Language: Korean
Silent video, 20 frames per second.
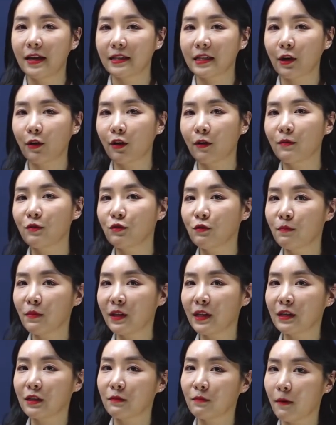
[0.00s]
자, 여러분
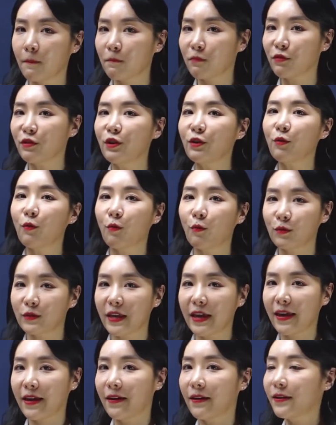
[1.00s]
준비됐으면 풀고
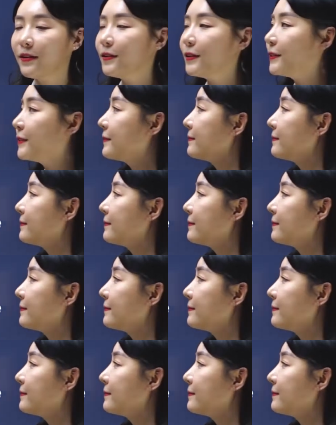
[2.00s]
오세요.